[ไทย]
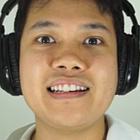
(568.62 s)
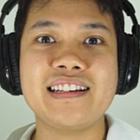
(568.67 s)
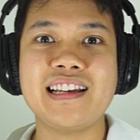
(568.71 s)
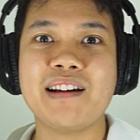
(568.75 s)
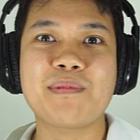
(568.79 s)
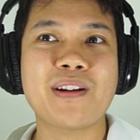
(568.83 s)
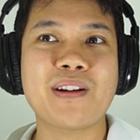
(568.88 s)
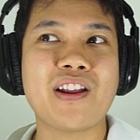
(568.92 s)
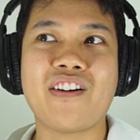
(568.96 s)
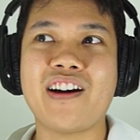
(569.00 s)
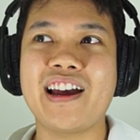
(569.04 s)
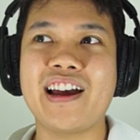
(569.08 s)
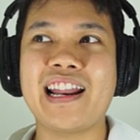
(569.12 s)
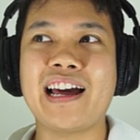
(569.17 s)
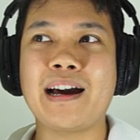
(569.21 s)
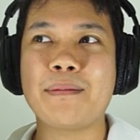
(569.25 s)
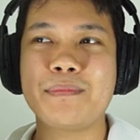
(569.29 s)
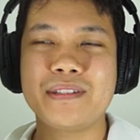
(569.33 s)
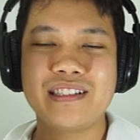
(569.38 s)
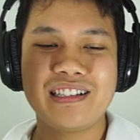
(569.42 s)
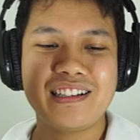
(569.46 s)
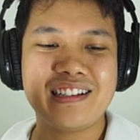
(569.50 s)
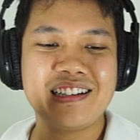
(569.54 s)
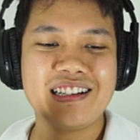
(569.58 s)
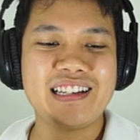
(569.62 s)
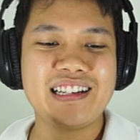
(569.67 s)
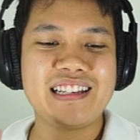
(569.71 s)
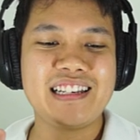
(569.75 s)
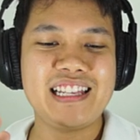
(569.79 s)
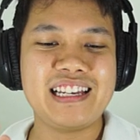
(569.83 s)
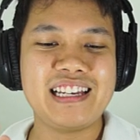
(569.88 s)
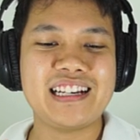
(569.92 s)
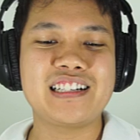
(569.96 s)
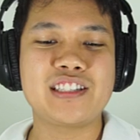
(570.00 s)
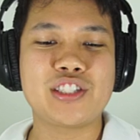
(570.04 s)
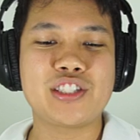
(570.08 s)
เรียบร้อยนะครับ
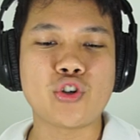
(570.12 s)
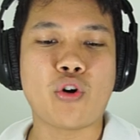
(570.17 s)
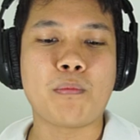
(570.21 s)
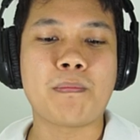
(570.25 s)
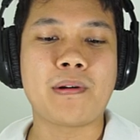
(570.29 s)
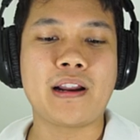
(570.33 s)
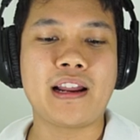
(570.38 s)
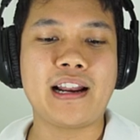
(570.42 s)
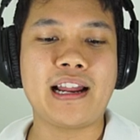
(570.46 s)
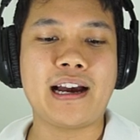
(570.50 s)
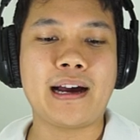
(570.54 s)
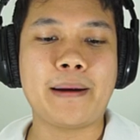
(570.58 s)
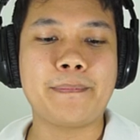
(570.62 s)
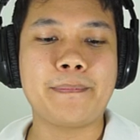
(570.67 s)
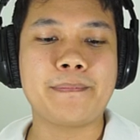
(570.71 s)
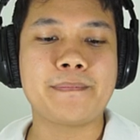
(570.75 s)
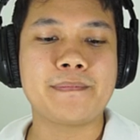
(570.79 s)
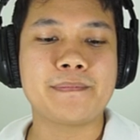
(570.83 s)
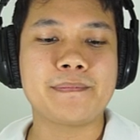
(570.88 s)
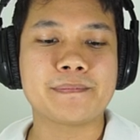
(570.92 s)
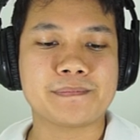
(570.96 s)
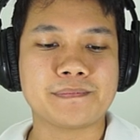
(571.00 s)
นี่คือจบแล้วนะครับ